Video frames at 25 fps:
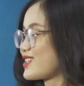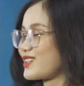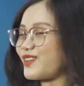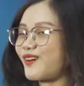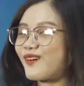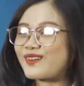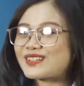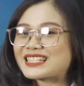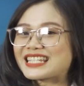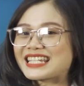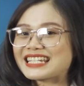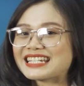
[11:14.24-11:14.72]

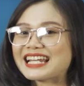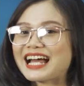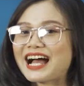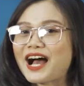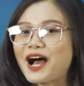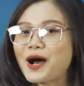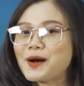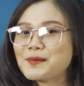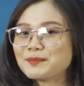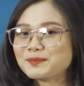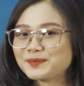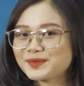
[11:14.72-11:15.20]
Đó chính là
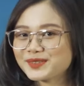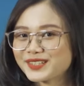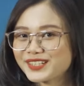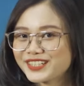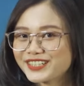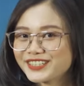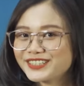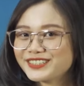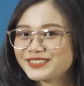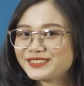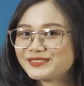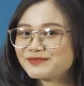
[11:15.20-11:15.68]
âm
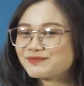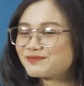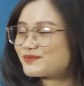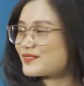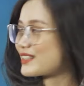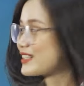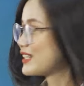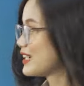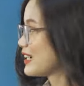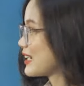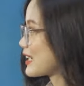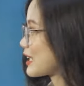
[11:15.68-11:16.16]
khư.
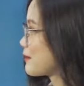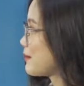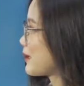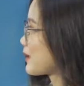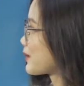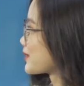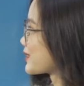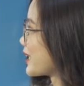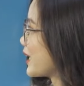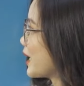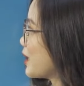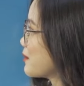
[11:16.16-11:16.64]
Các bạn
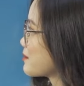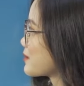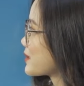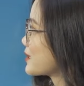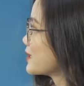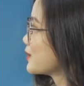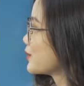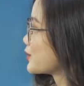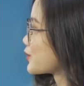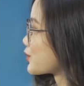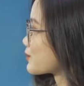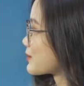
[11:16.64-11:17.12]
có thấy âm
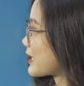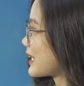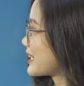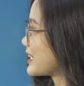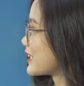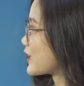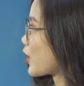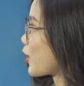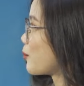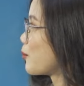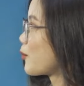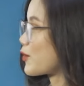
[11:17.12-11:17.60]
khư của chúng ta
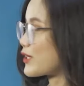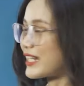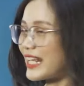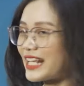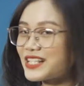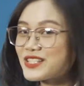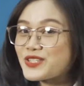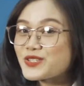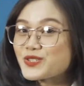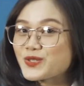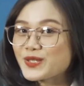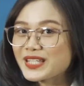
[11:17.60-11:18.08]
chỉ có một
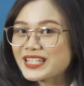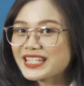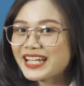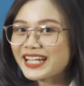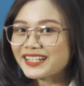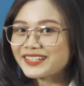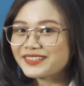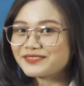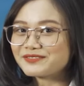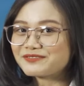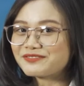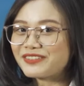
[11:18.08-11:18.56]
nét duy
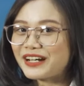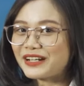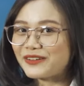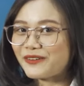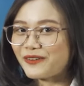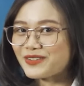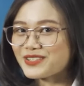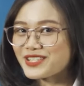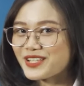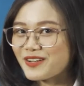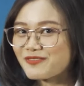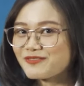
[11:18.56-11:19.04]
nhất và
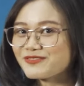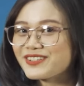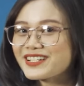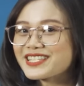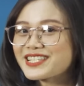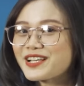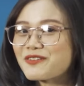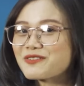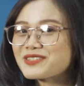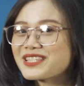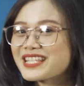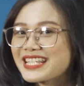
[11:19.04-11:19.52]
nó giống với
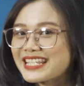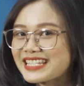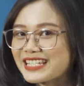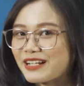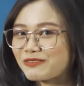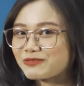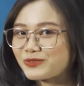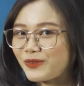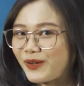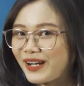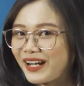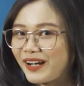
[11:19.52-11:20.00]
dấu gì
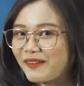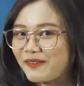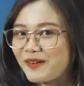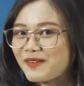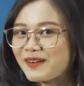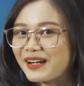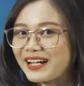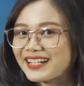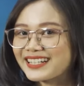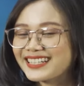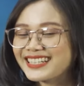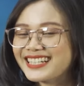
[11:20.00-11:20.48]
trong toán học không
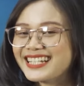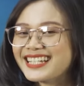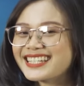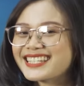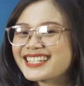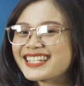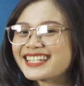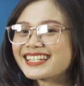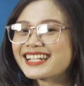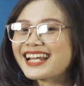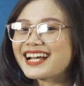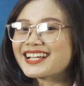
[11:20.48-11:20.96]
ạ?
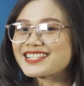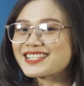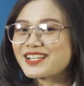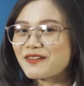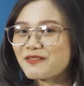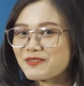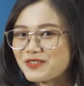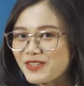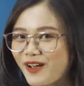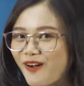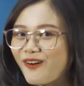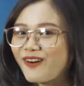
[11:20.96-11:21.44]
Chính là
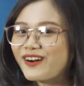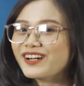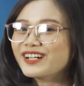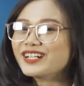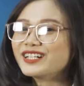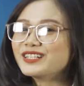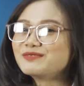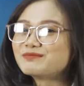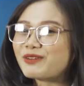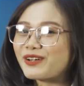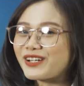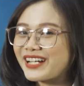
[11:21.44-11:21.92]
dấu nhỏ
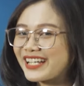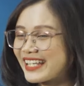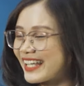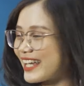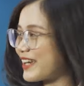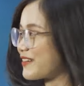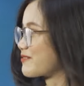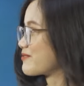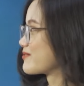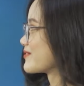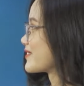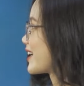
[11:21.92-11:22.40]
hơn mọi người nhé.